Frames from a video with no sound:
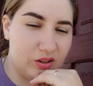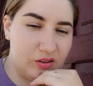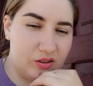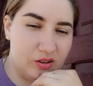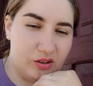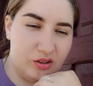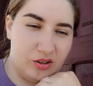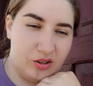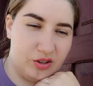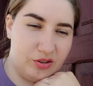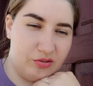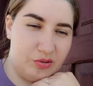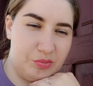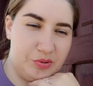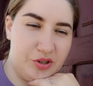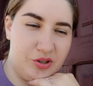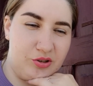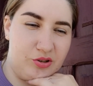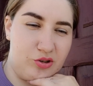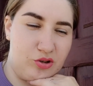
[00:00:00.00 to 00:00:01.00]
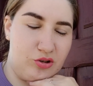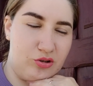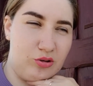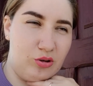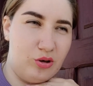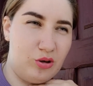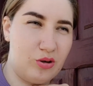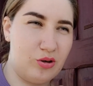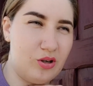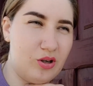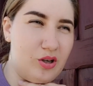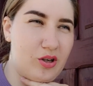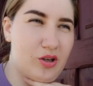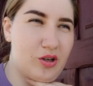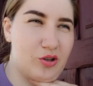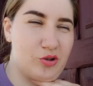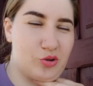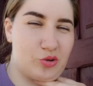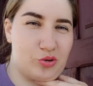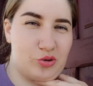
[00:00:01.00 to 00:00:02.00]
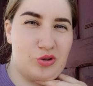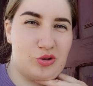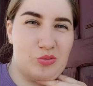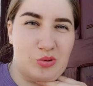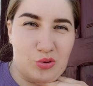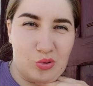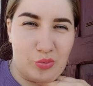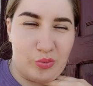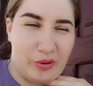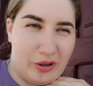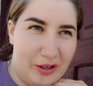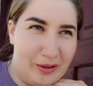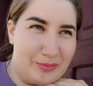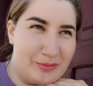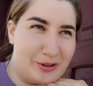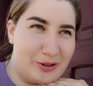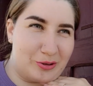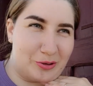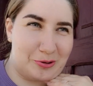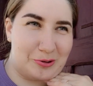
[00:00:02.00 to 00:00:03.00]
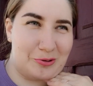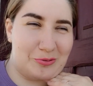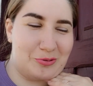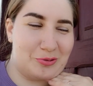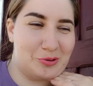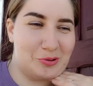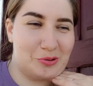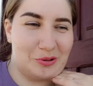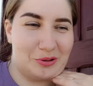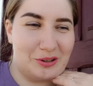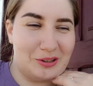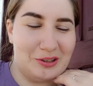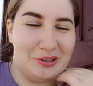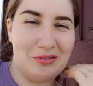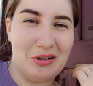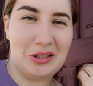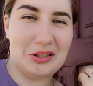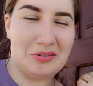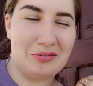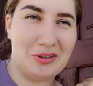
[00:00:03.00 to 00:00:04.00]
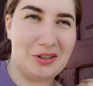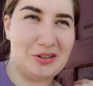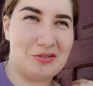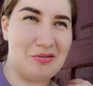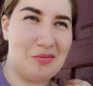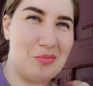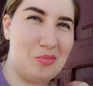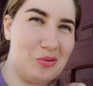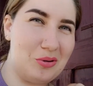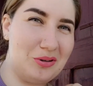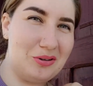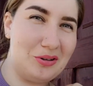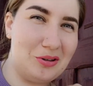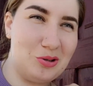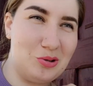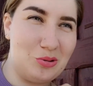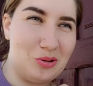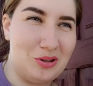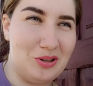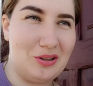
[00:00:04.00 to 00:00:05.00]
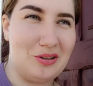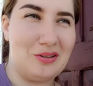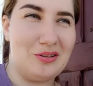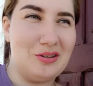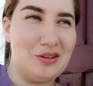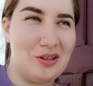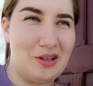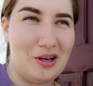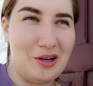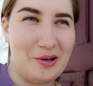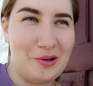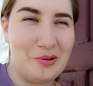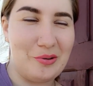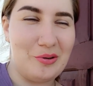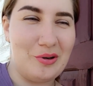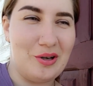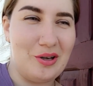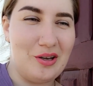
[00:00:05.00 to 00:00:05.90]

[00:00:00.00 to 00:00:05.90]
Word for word: И это вообще тяжело. Еще за тебе зубами, короче, все. До 9 я свободна, сегодня отдыхаю.